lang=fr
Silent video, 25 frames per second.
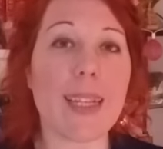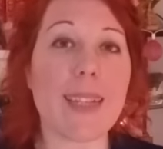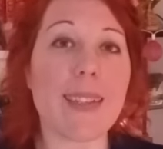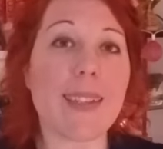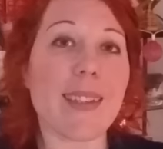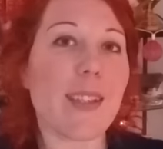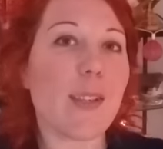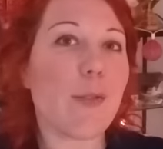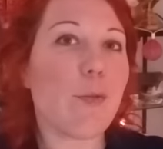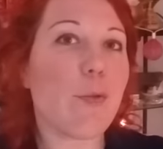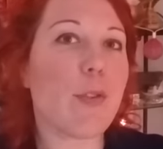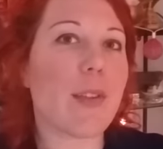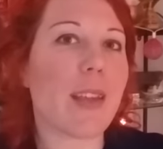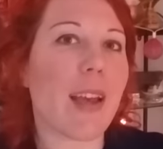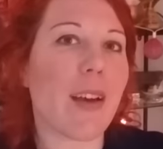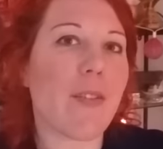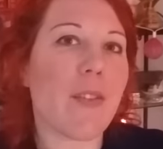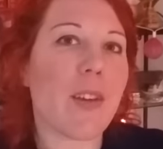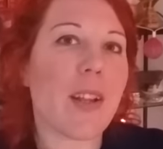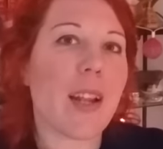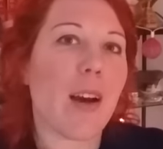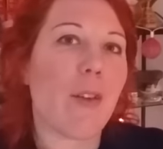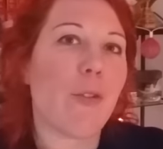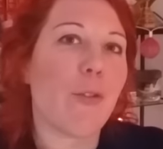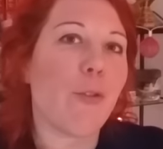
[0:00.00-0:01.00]
Si vous
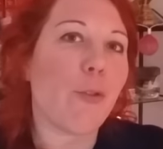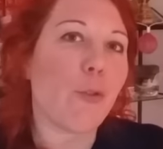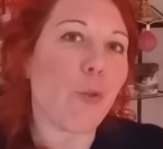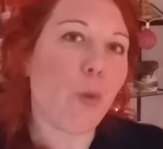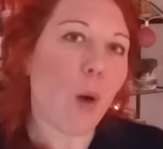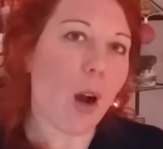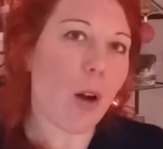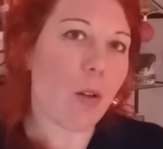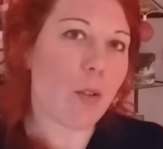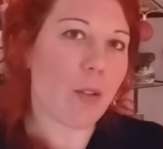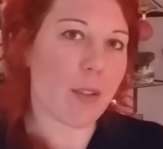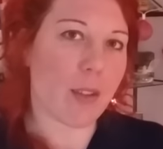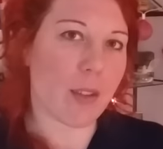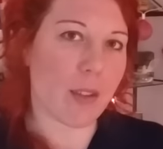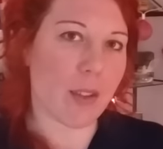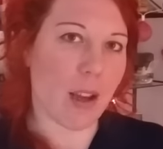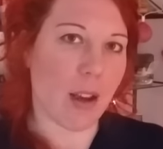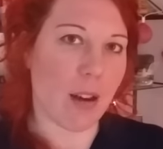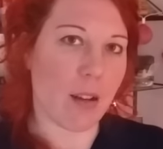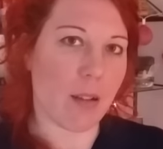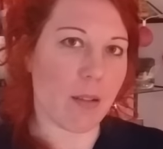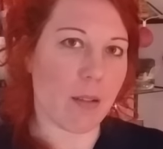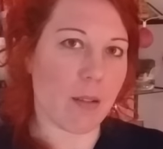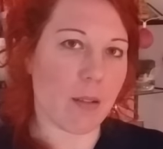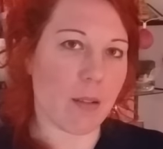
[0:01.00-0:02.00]
avez la foi en
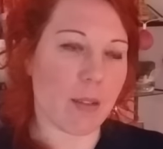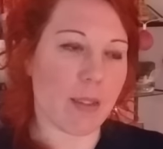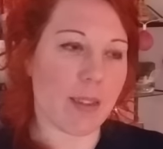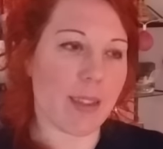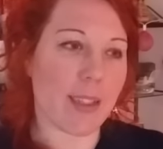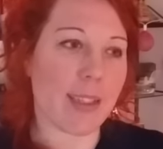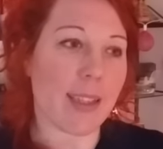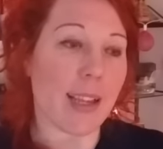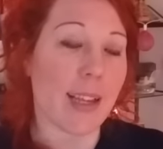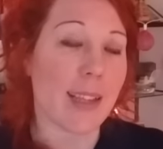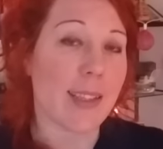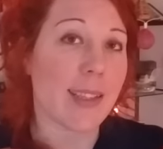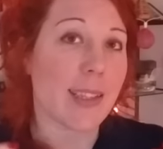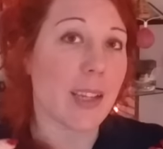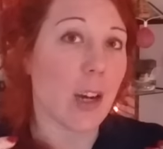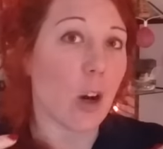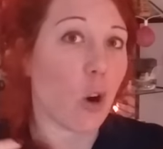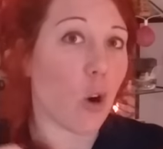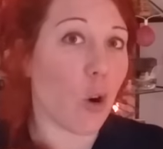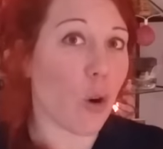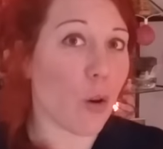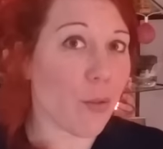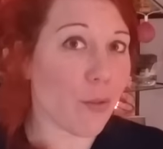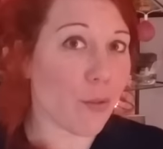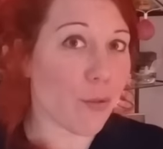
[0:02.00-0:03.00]
ça, c'est-à-dire
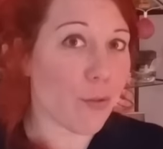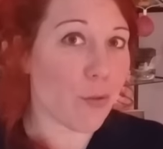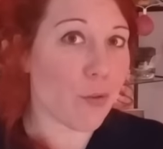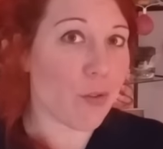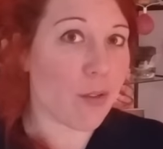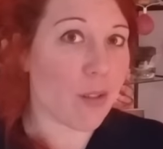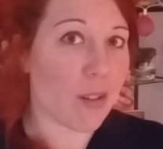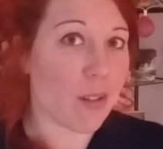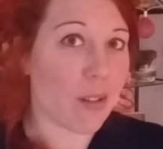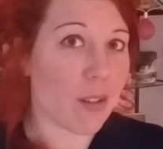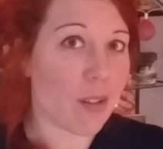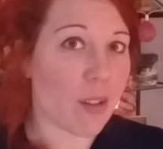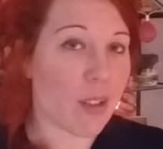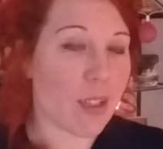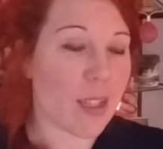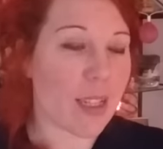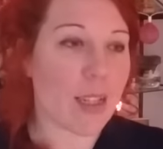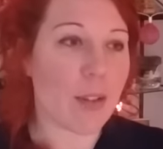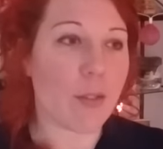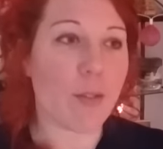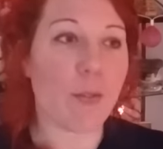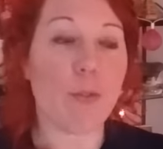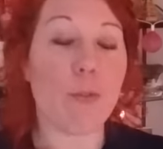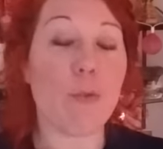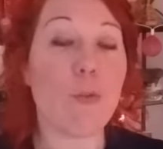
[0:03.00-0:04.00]
en vous,
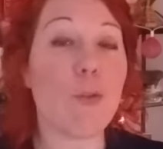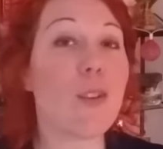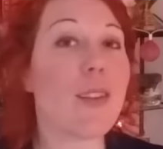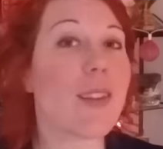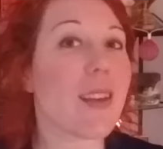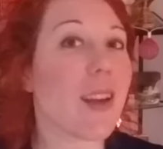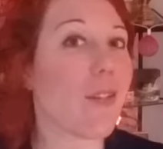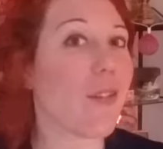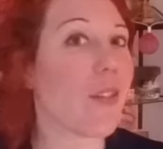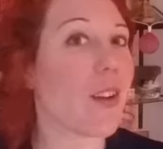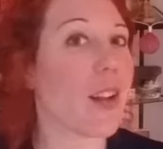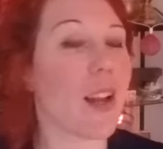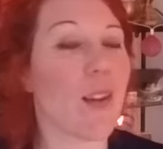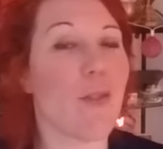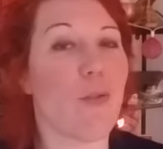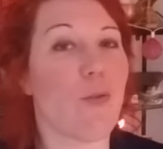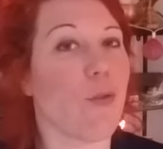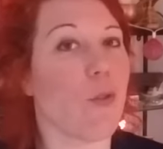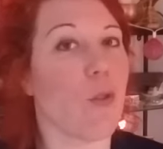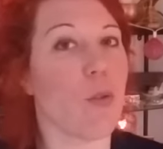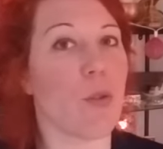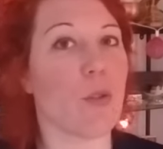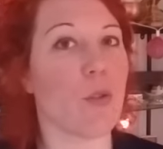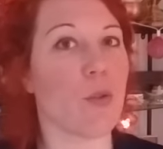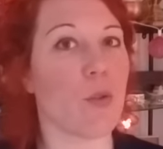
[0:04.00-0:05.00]
vous avez la
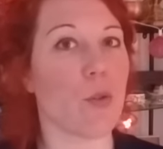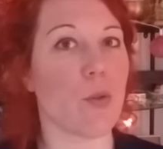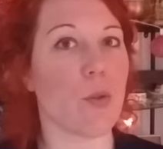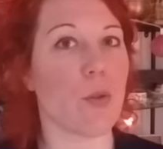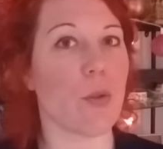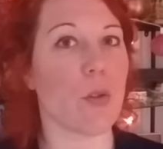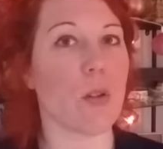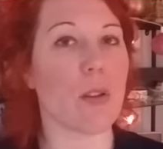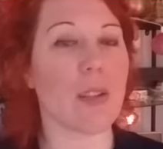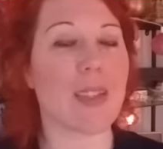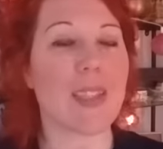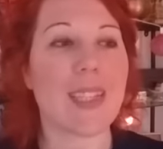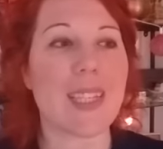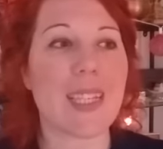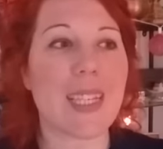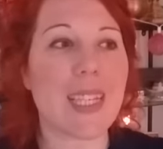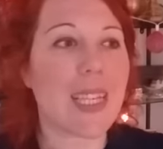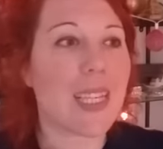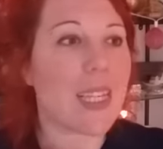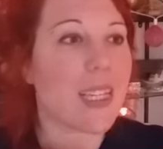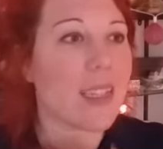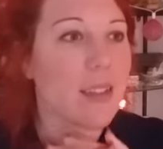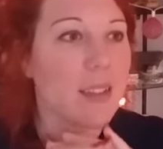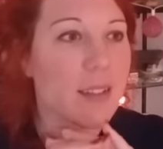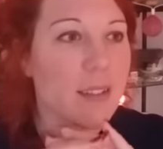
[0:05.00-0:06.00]
foi en Dieu.
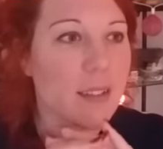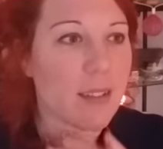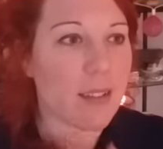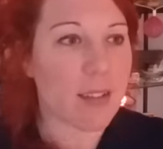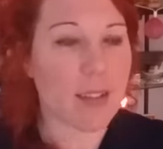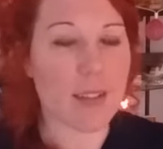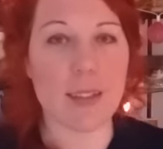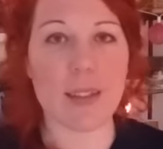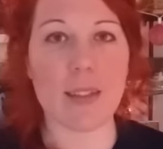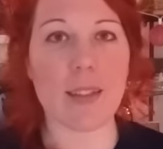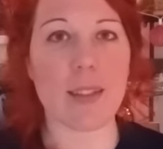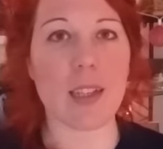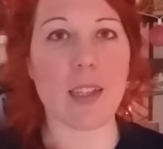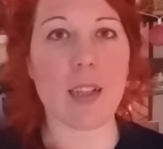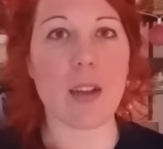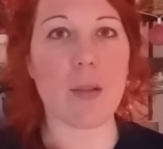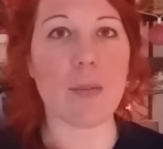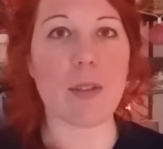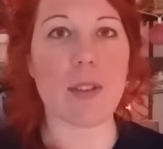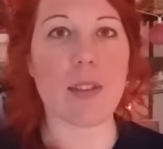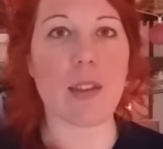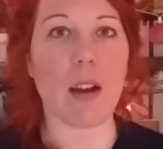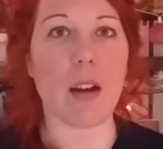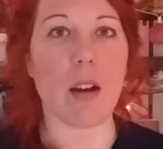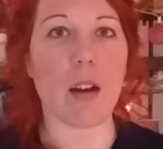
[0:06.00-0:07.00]
C'est comme
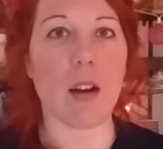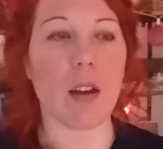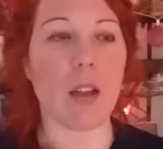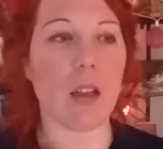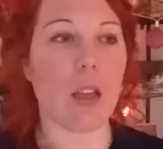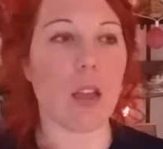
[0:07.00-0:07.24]
ça.